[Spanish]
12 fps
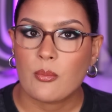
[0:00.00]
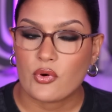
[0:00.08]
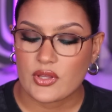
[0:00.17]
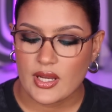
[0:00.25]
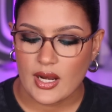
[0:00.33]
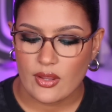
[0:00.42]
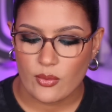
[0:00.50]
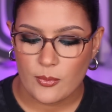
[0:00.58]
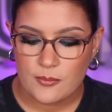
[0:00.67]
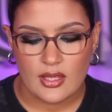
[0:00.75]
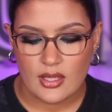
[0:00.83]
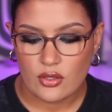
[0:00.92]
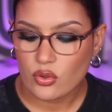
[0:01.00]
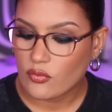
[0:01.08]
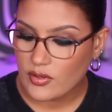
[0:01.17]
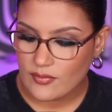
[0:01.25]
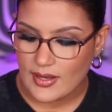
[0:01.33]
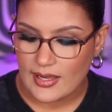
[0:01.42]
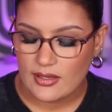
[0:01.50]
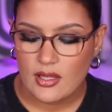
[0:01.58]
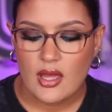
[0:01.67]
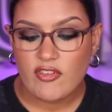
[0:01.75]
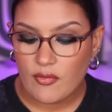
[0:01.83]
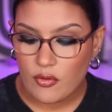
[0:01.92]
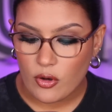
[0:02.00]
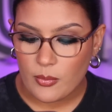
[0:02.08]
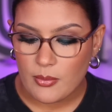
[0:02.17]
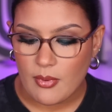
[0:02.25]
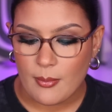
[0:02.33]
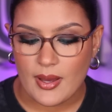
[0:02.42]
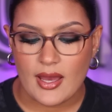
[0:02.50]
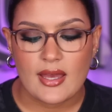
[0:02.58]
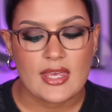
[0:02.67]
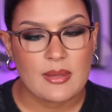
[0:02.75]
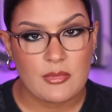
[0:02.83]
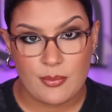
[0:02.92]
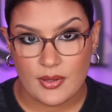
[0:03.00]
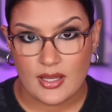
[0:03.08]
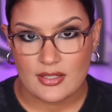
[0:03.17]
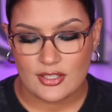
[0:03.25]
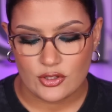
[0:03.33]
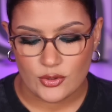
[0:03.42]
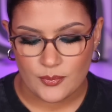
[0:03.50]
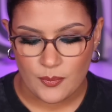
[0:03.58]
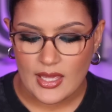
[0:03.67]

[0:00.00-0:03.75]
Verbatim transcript: moderado, eh, no verbal. Vivo con mi mamá y mi pequeñito.